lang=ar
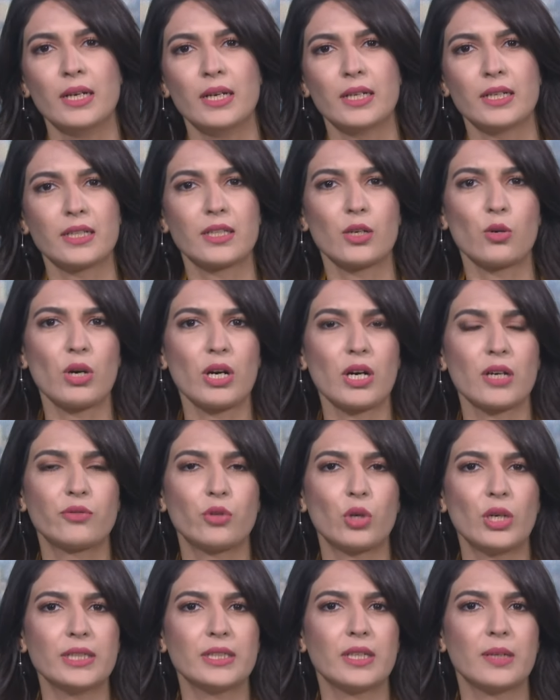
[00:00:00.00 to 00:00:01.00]
نتوقف
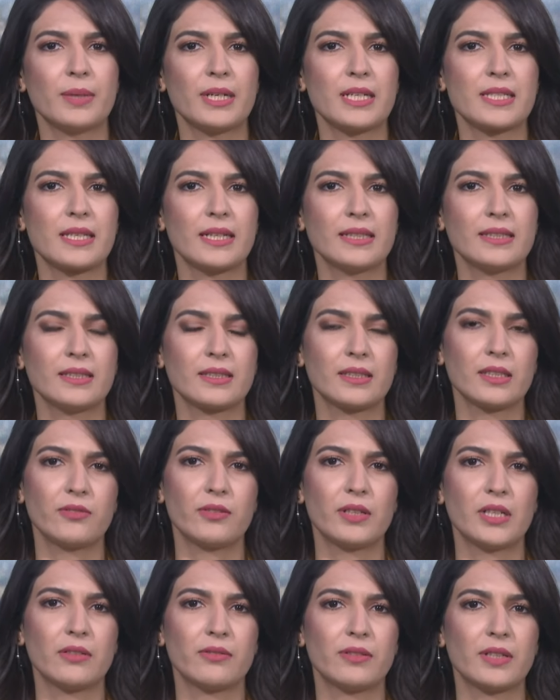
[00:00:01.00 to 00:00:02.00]
عند ماساه
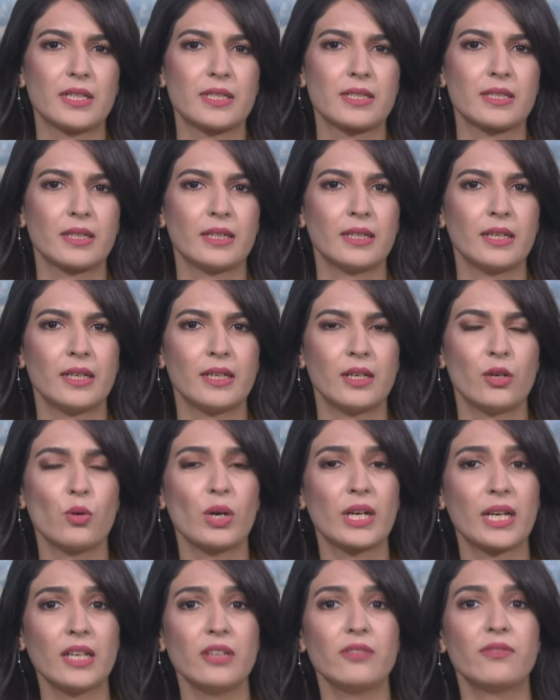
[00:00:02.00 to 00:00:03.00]
الطفل الفلسطيني
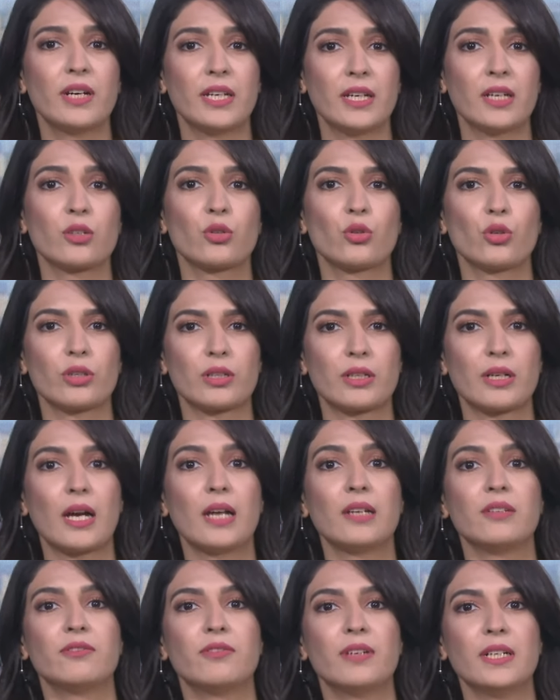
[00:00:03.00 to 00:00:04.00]
وكيف ينظر
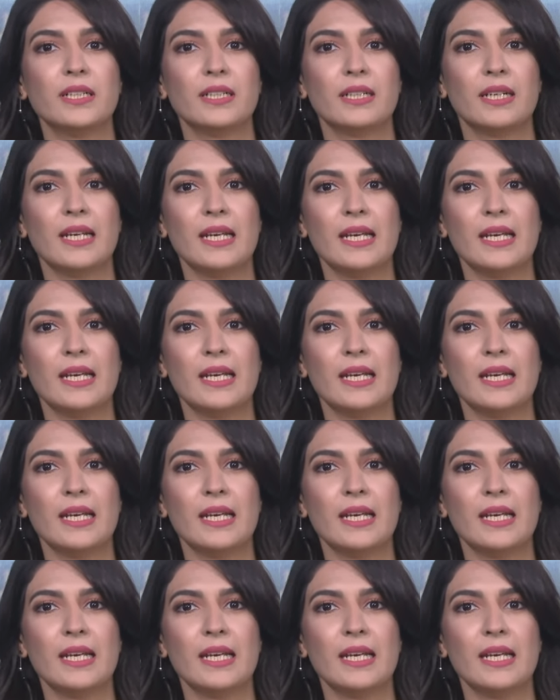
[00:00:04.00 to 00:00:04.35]
الفن